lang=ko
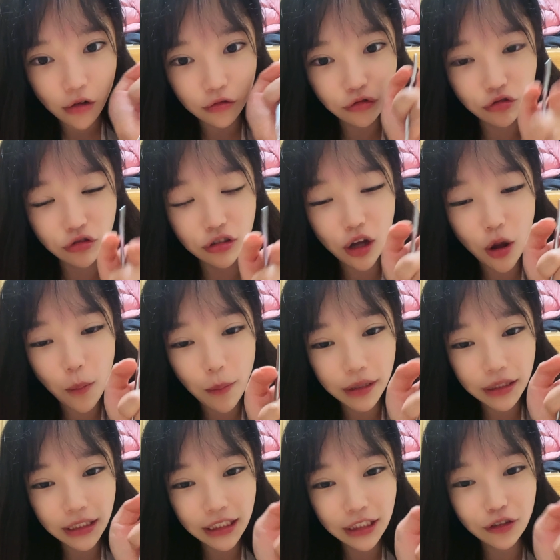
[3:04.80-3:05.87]
우리 엄마
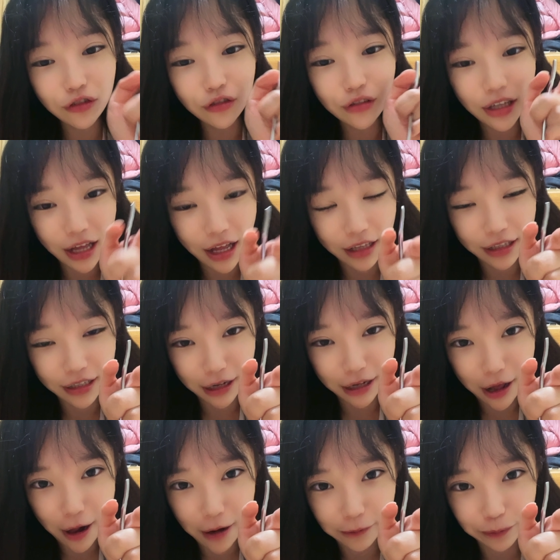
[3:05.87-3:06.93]
친구의
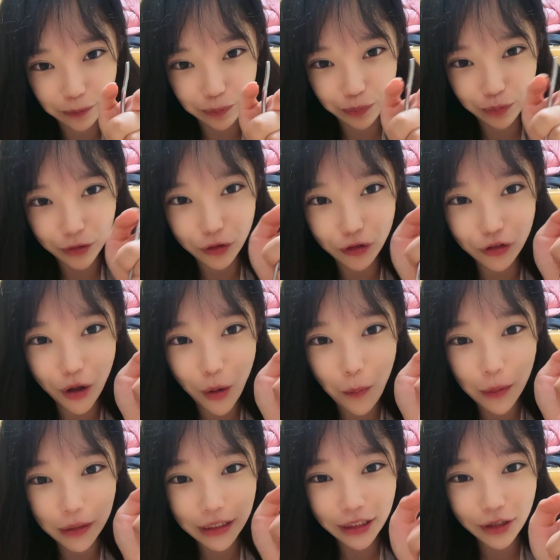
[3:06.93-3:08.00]
아들이야 우리 엄마
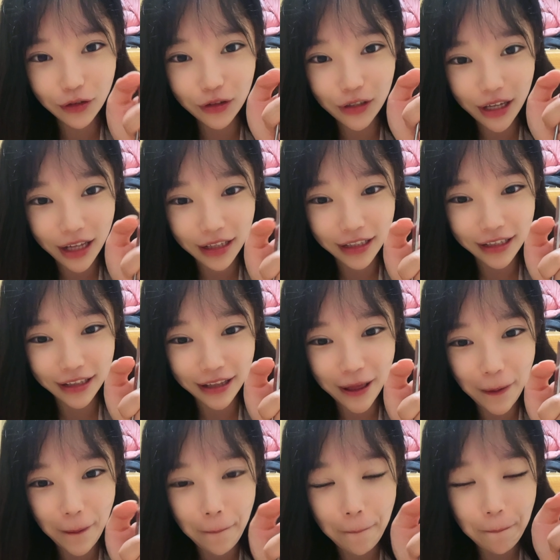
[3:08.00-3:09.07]
친구의
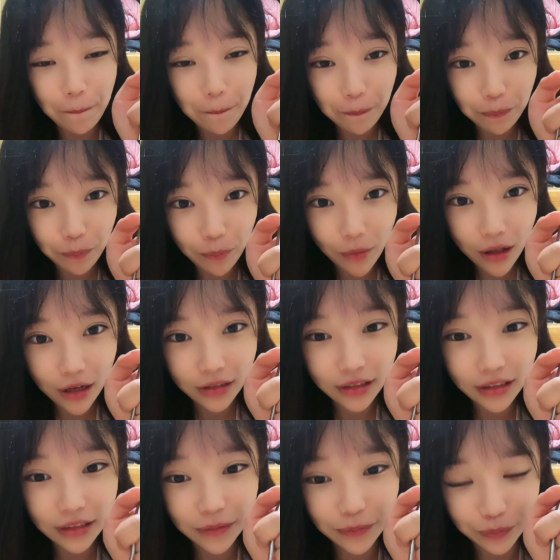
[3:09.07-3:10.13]
아들인데
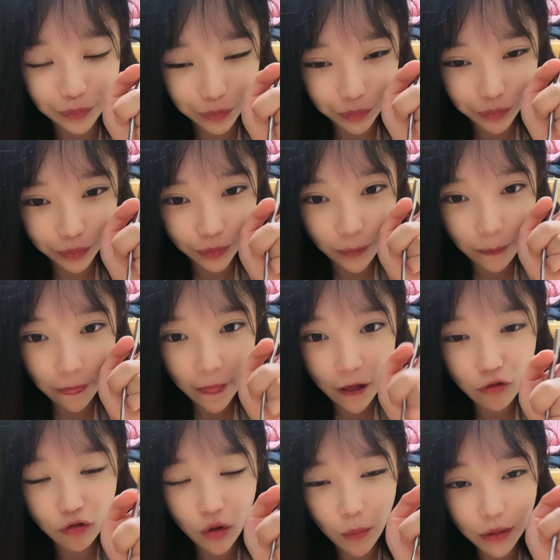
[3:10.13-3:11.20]
그
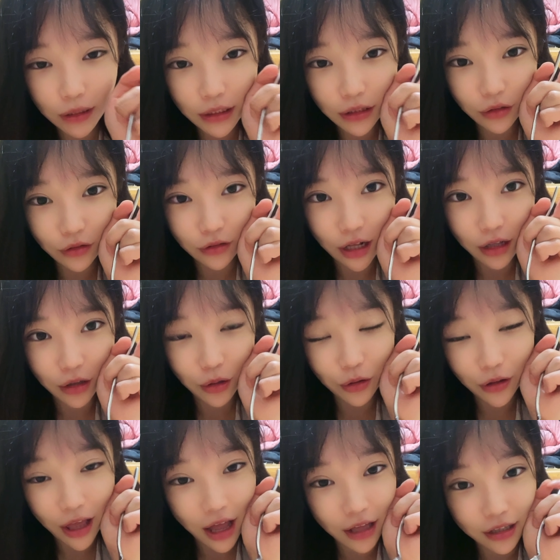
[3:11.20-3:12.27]
우리 엄마 친구가 너
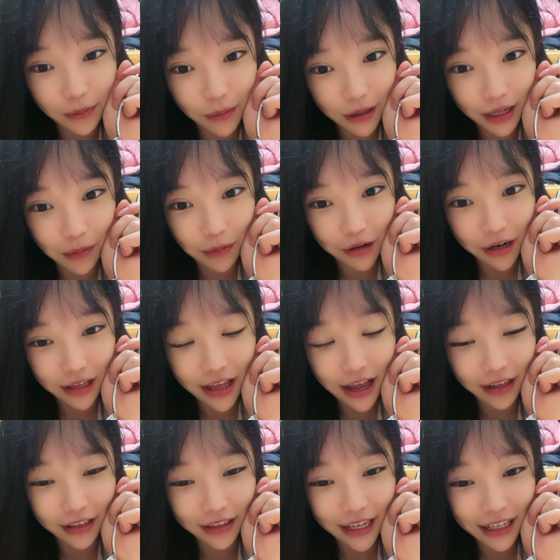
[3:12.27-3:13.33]
내 아들 만나볼래? 내
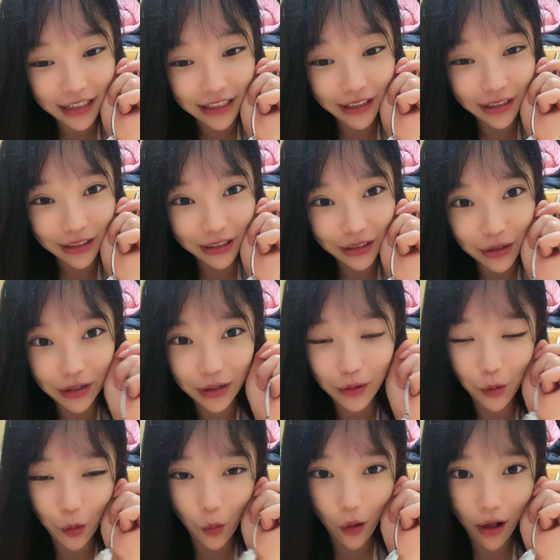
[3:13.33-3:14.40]
아들 잘생겼어 이러는
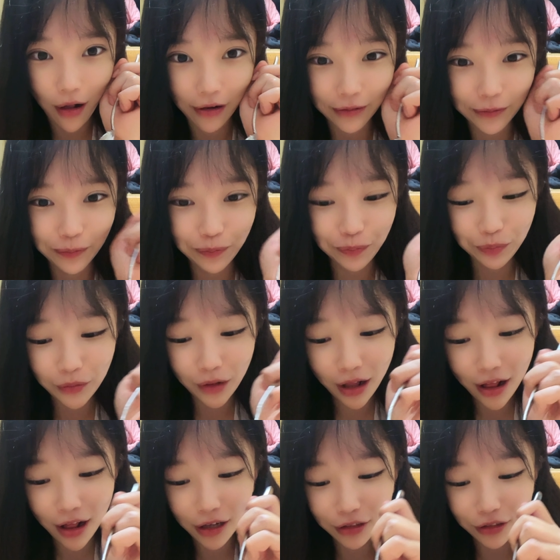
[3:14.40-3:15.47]
거야
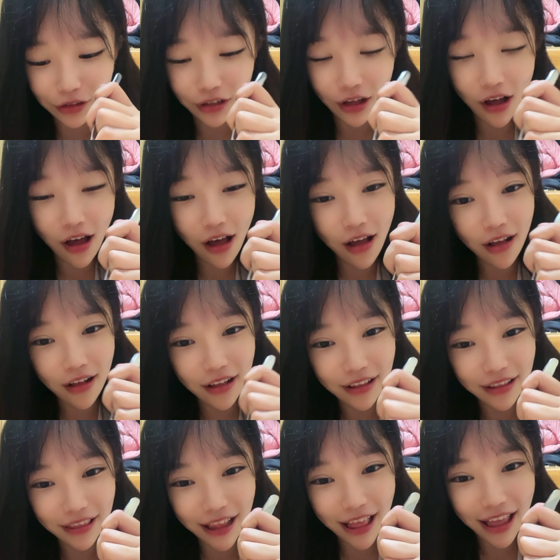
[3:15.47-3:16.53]
그래가지고 어?
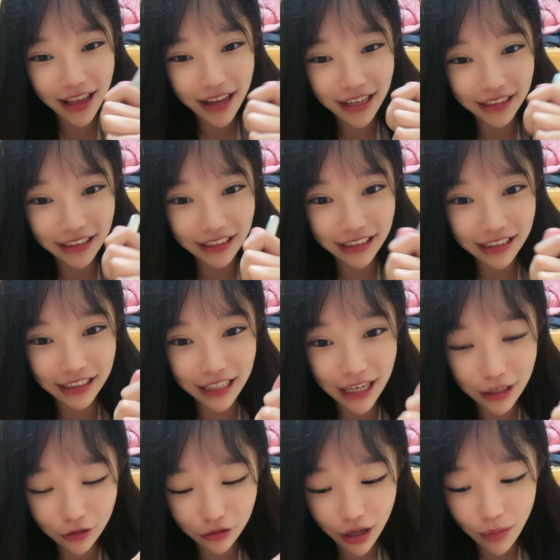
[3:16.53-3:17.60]
네 이랬지
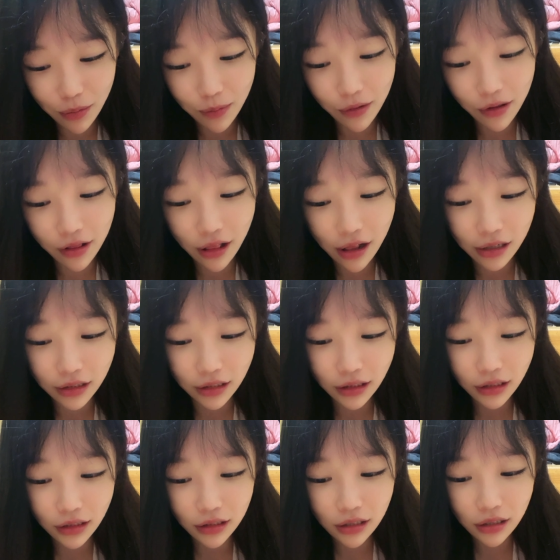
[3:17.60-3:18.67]
그래가지고 한번
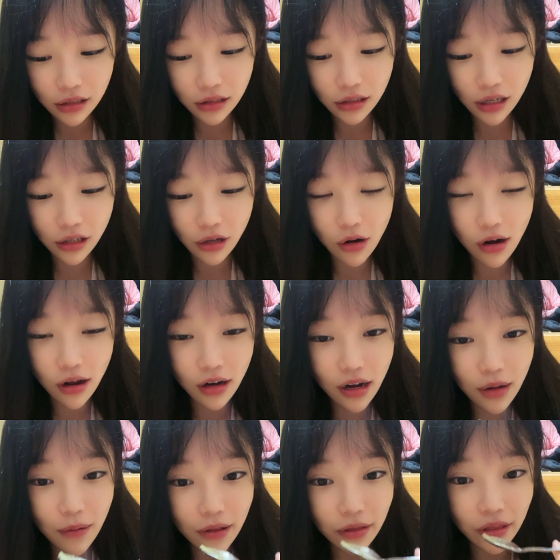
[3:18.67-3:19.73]
그냥 연락을
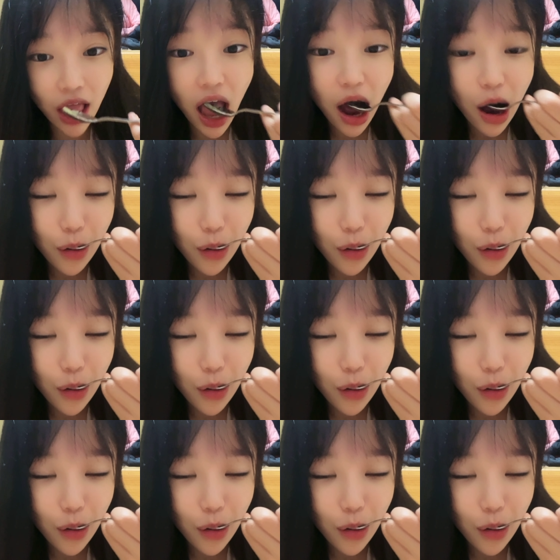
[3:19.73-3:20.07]
해봤는데